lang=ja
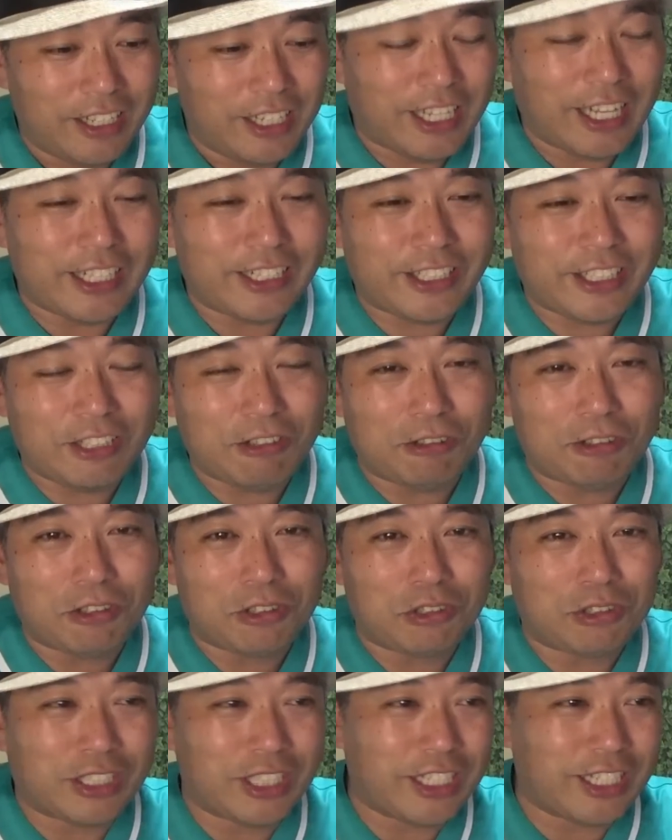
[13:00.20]
いかつい
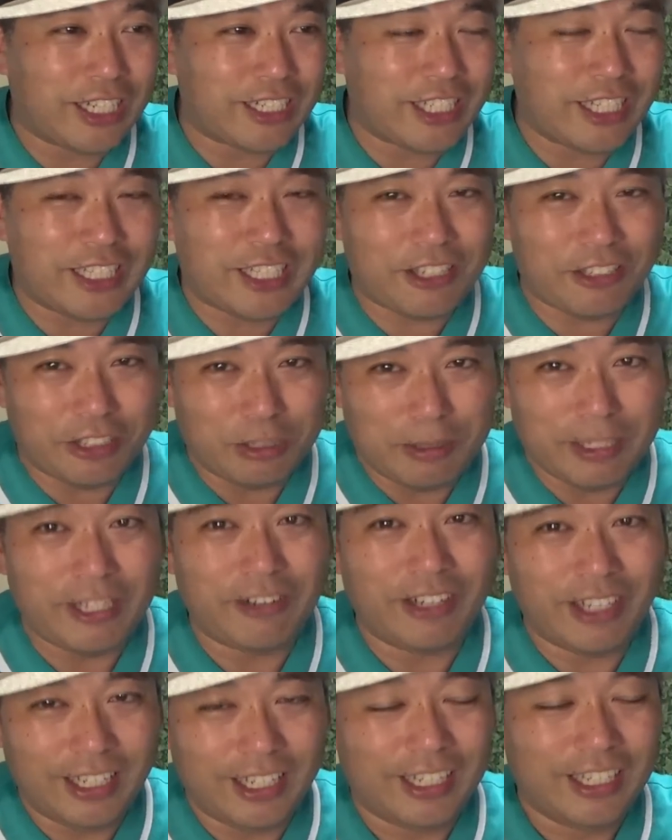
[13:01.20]
男2人がじゃれてるように見えた
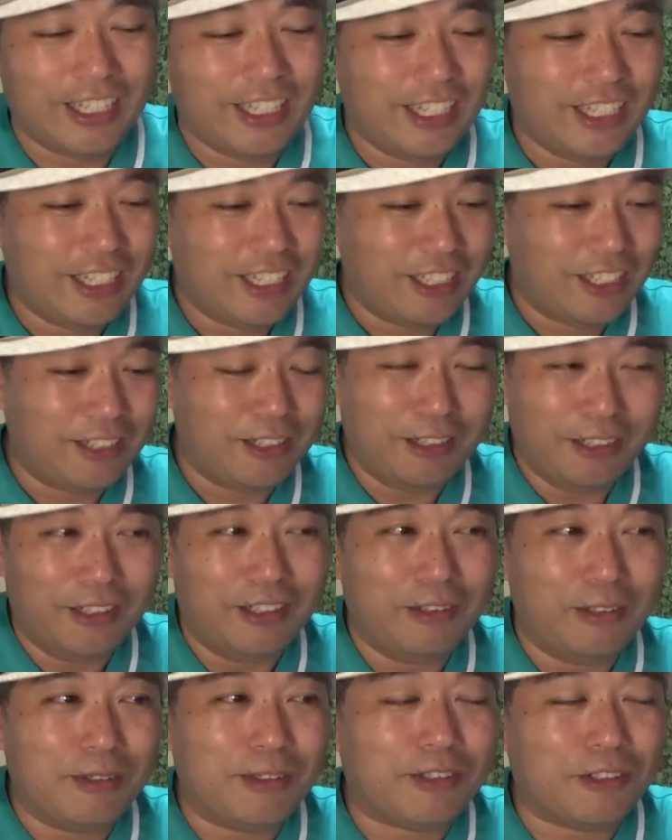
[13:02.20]
のかな。う
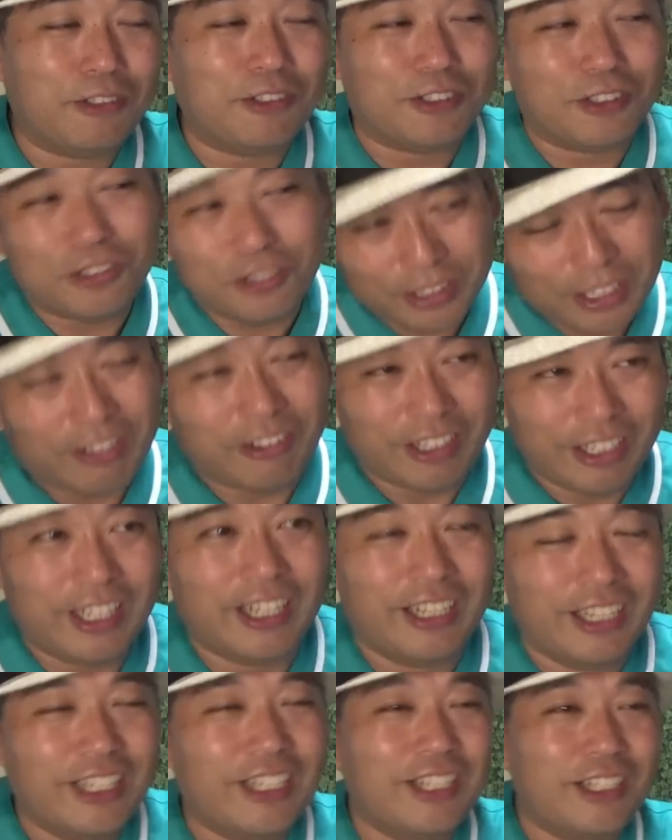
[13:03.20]
ん、そ、そうなのか
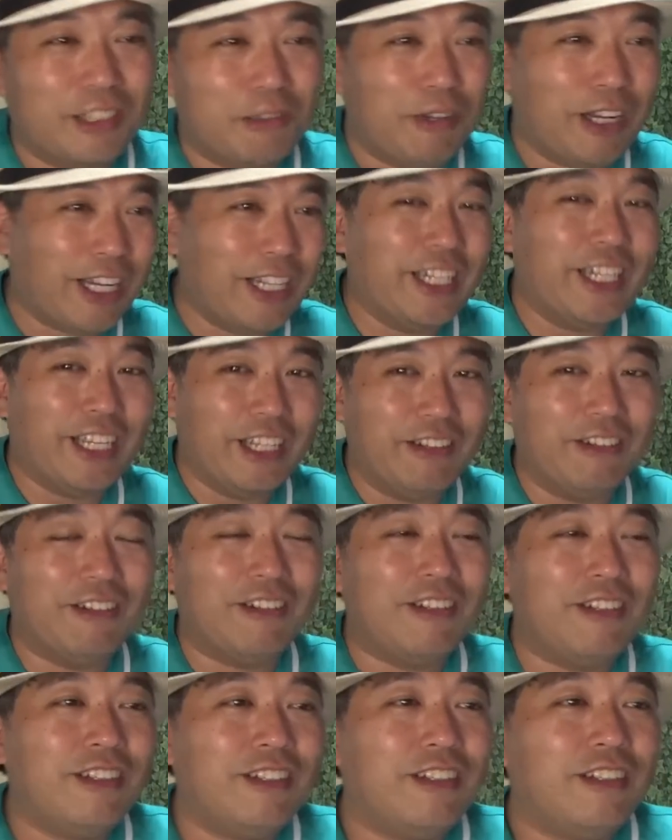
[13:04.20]
な。わかんないけど。
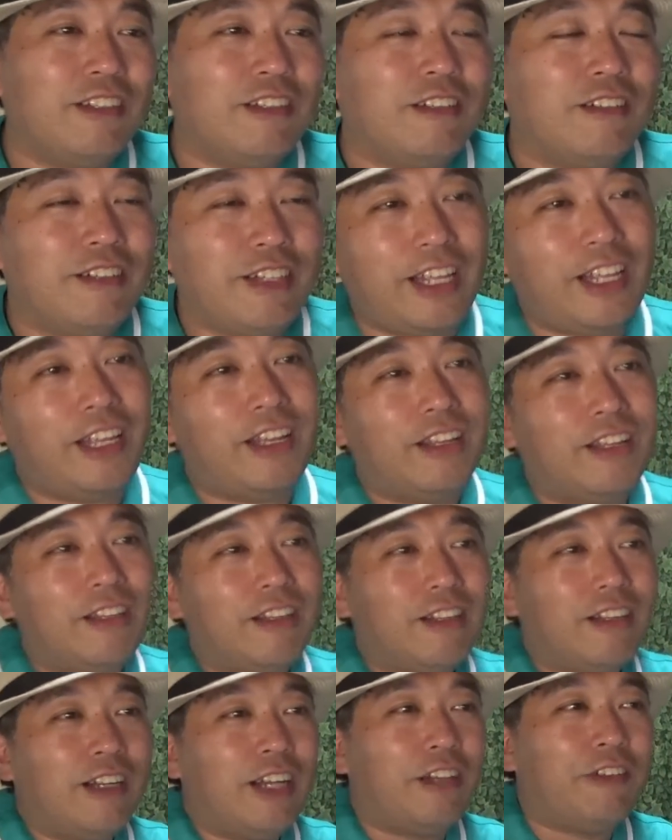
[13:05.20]
で、
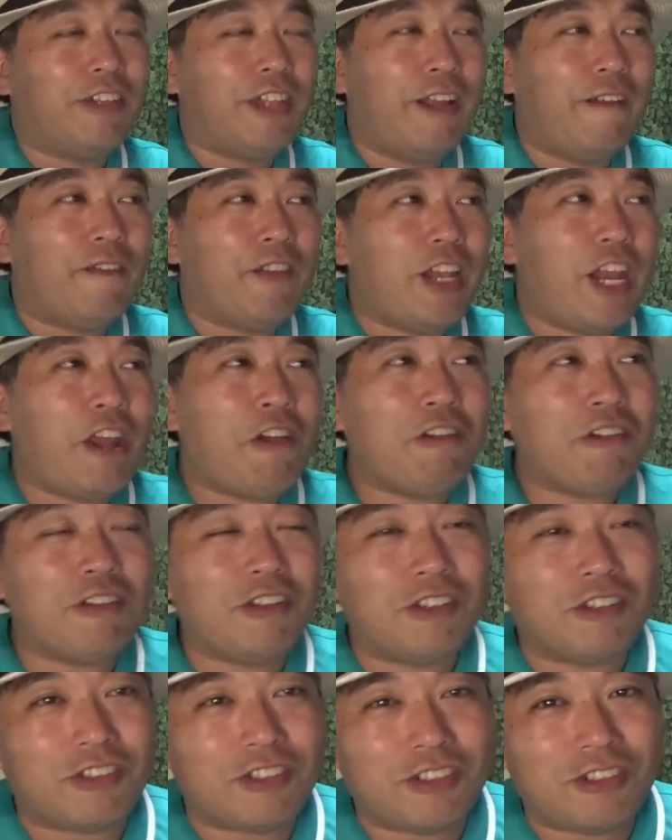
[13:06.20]
あのね、レオ
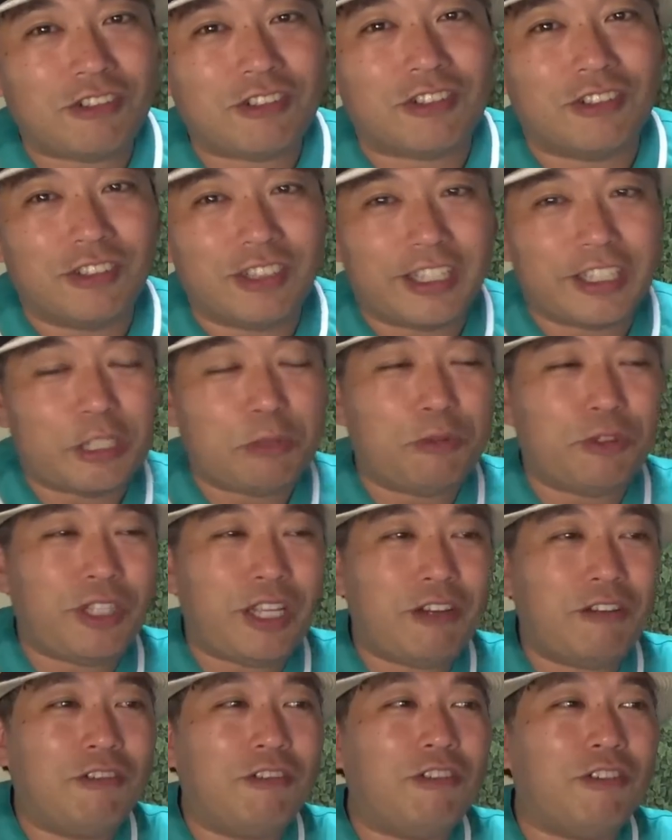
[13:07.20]
くんとジュノンくんが下
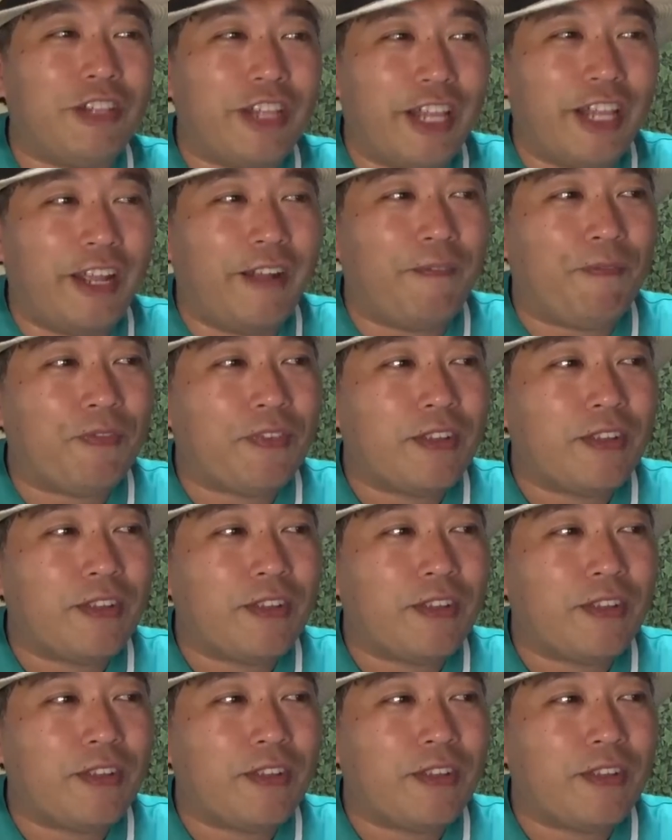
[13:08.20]
手の方で、